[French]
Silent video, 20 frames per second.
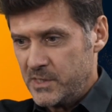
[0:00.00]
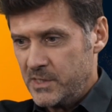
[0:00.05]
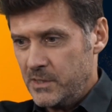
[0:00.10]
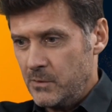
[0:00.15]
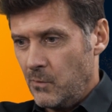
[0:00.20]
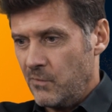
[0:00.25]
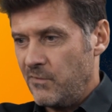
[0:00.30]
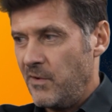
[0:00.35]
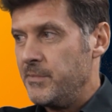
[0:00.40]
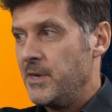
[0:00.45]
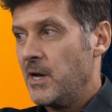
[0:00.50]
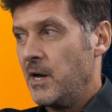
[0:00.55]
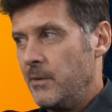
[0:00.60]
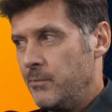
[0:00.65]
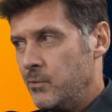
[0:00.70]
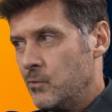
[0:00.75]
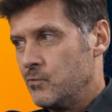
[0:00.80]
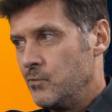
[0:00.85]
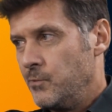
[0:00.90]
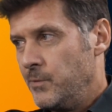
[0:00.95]
si on va bien
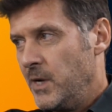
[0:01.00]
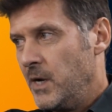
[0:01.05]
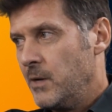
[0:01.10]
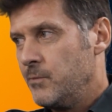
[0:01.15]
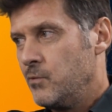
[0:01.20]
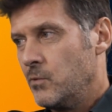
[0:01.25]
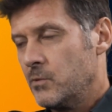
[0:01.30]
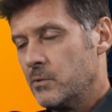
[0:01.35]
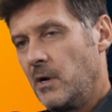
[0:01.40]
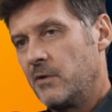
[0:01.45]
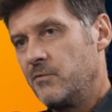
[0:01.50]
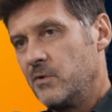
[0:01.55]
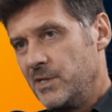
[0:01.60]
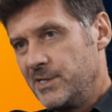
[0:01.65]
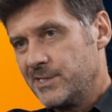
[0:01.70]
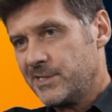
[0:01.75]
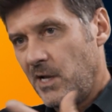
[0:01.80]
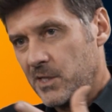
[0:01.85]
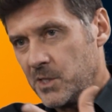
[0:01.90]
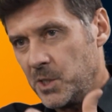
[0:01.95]
répondre ou pas pour avoir des
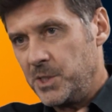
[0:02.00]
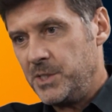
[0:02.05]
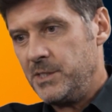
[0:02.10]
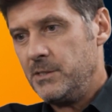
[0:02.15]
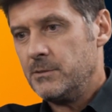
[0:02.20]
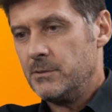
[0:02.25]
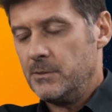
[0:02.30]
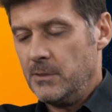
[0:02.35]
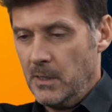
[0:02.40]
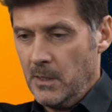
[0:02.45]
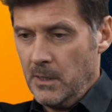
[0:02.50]
stratégies